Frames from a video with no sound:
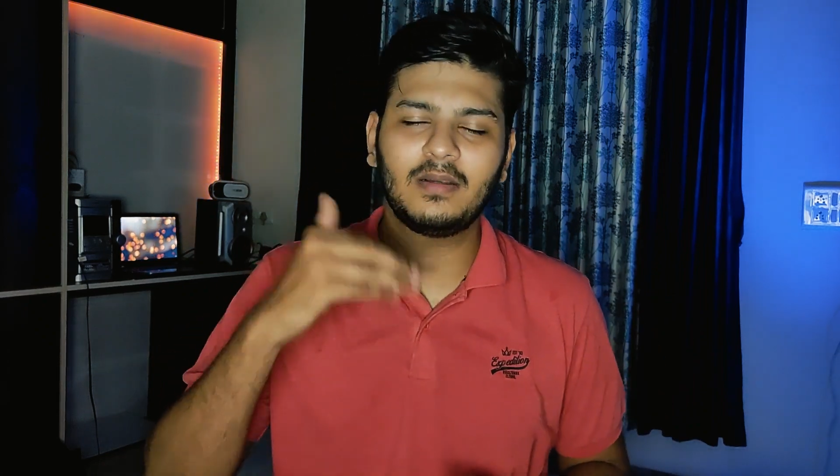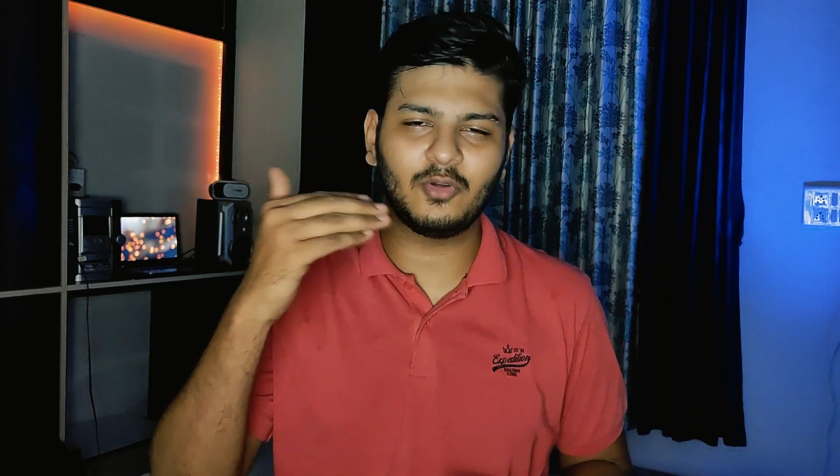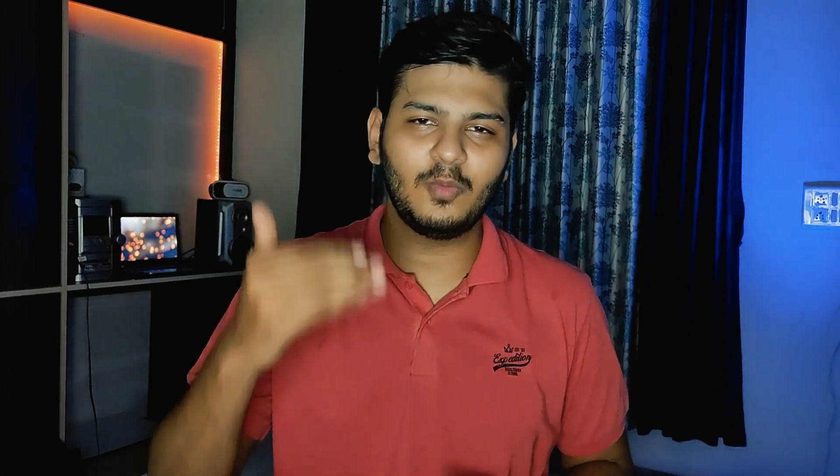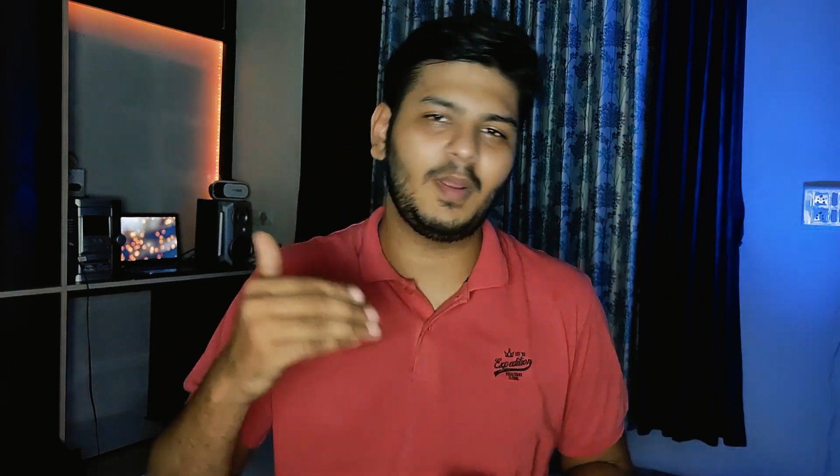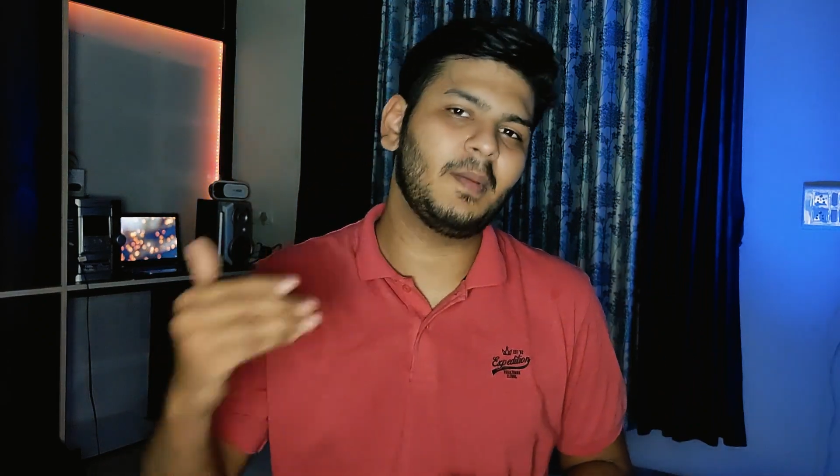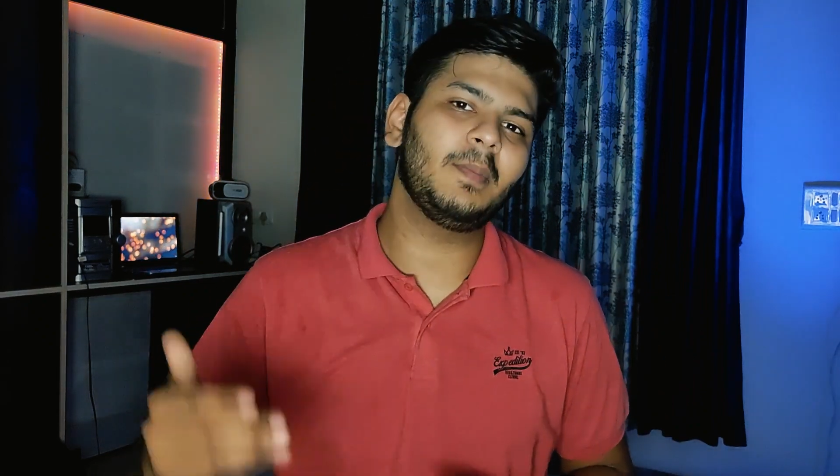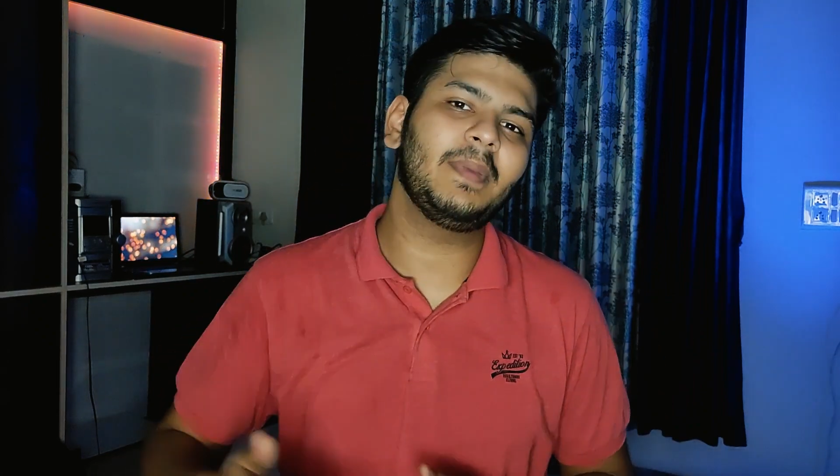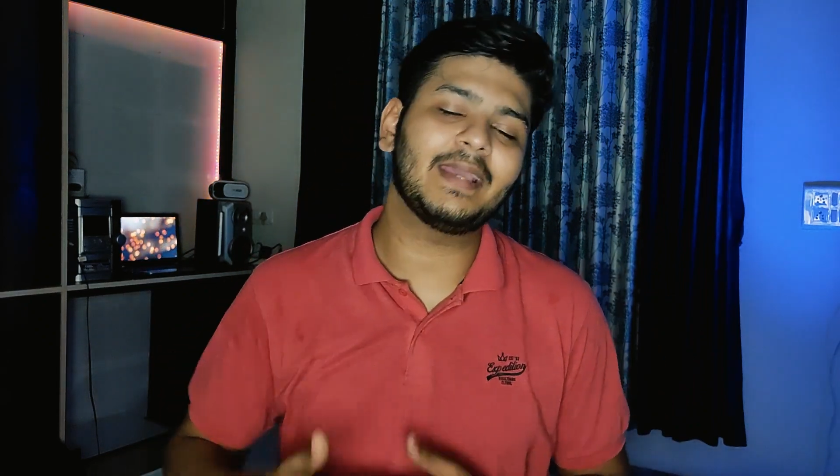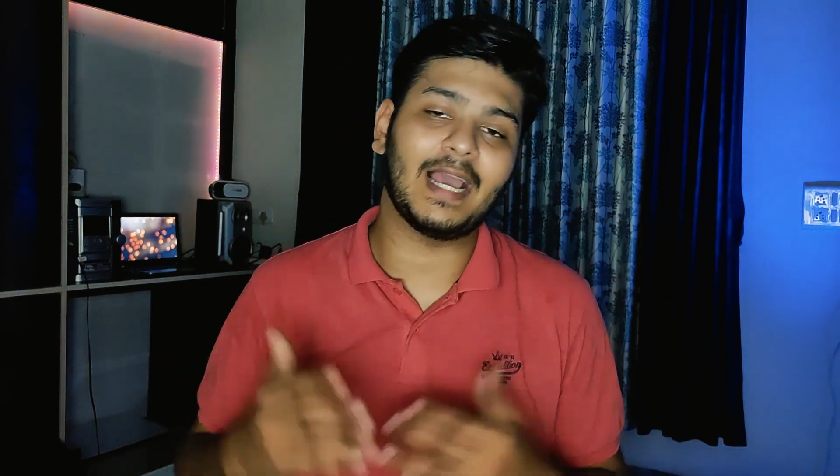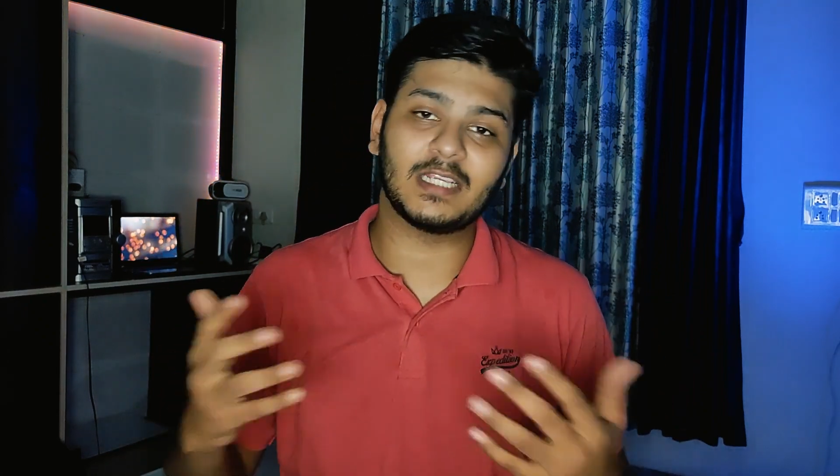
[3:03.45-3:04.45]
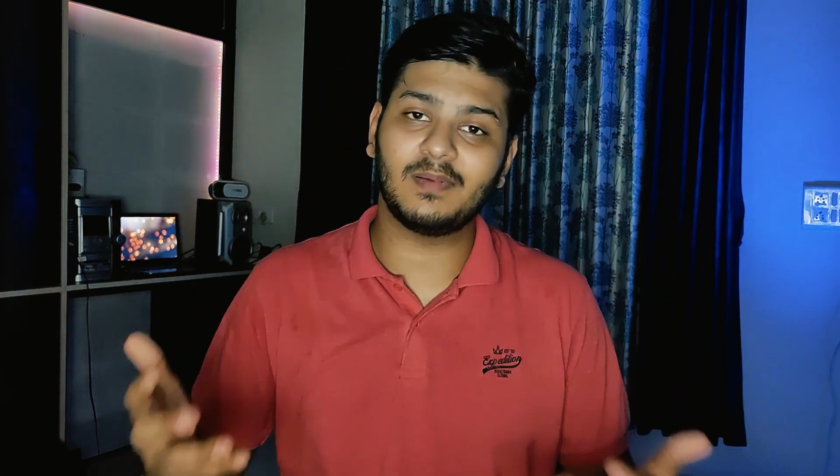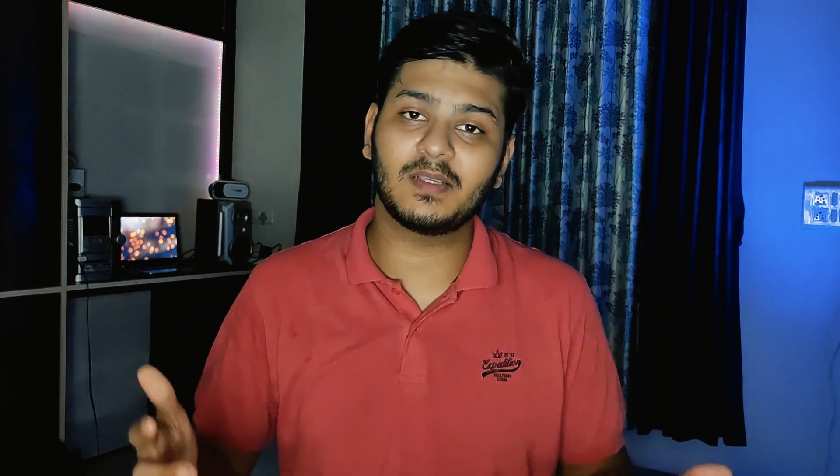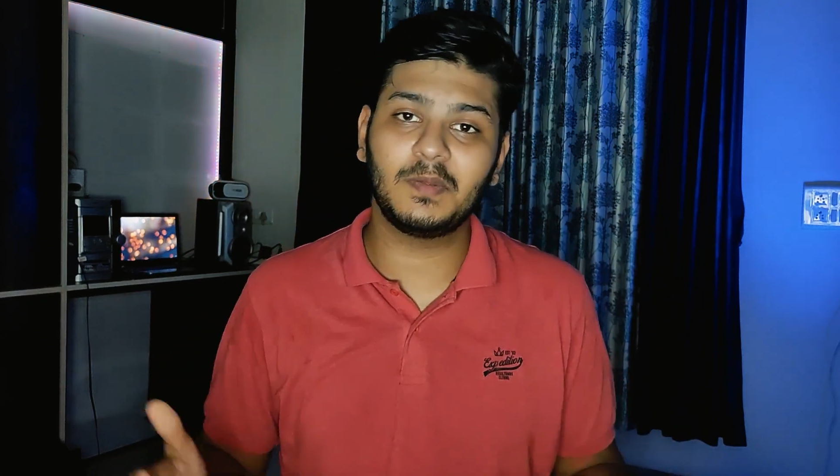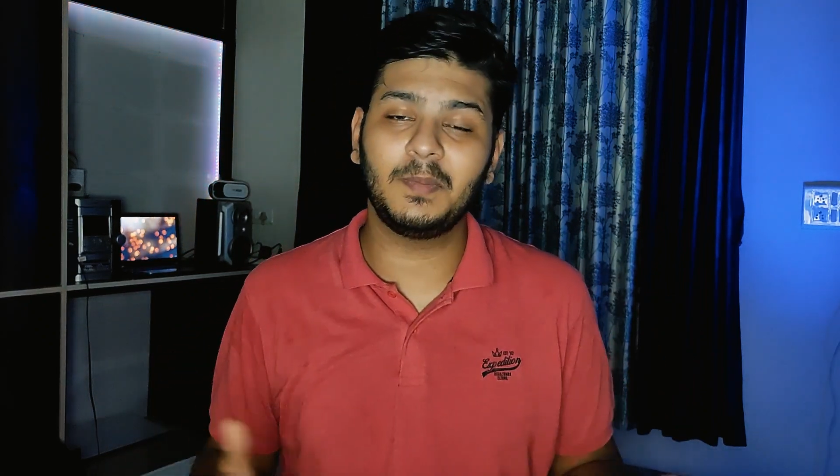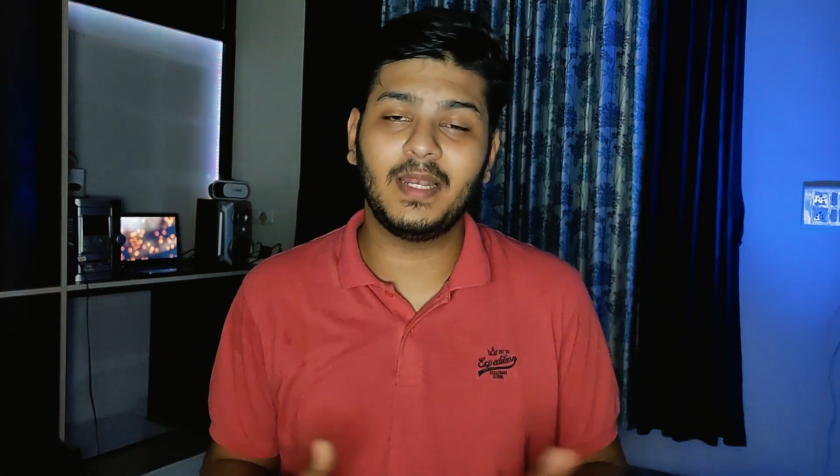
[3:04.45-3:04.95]
टोल पेमेंट पे कैशबैक
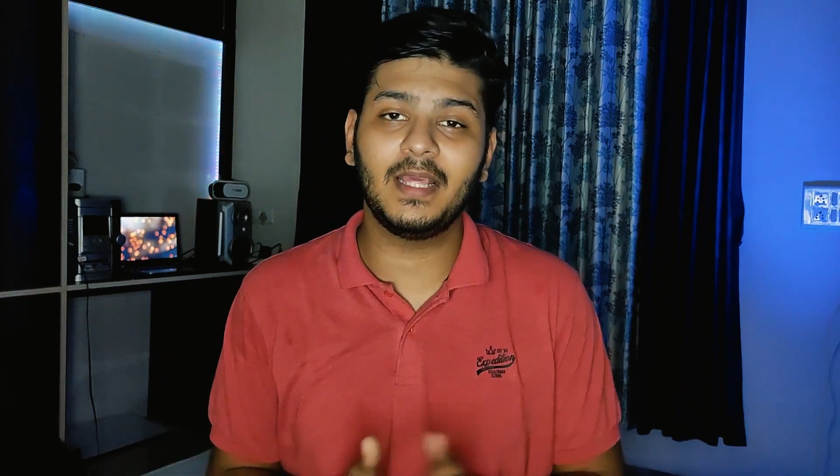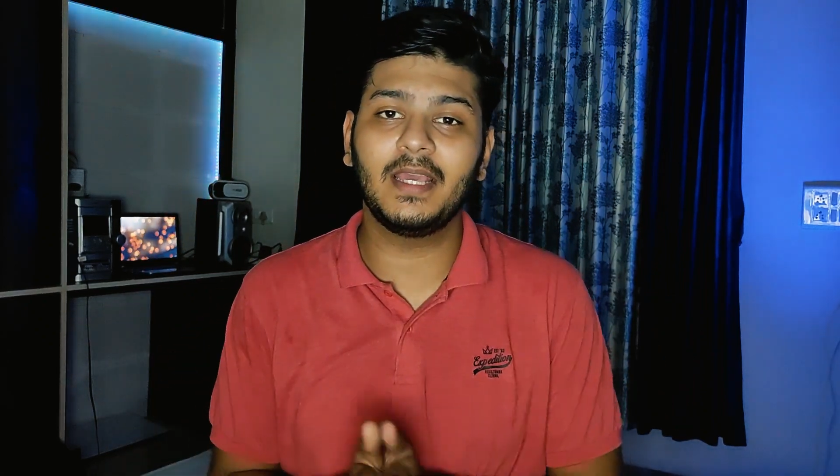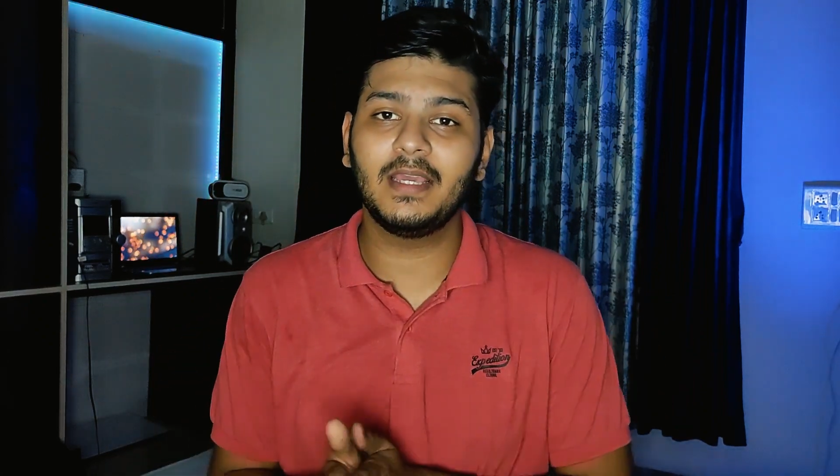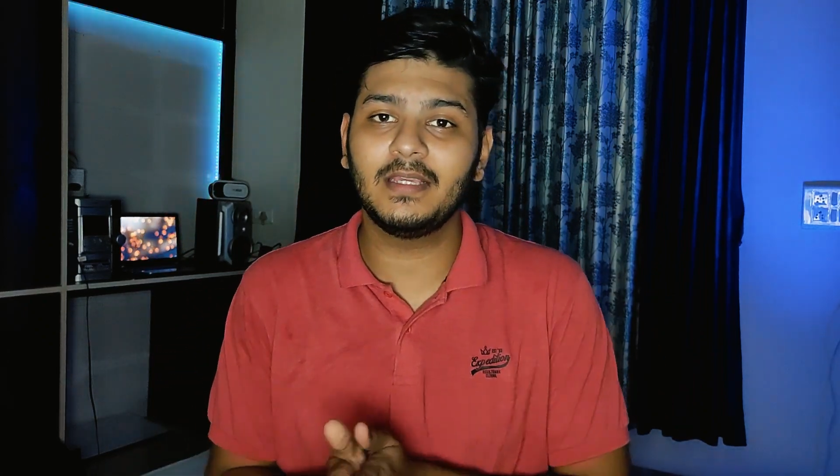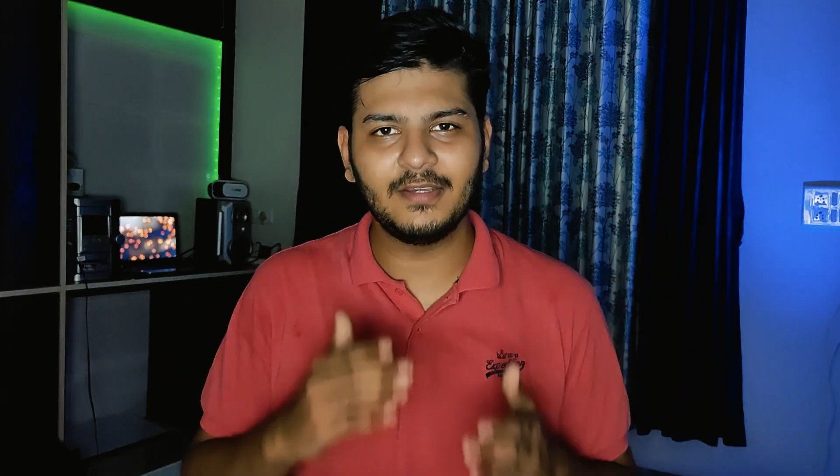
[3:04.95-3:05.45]
भी मिलेंगे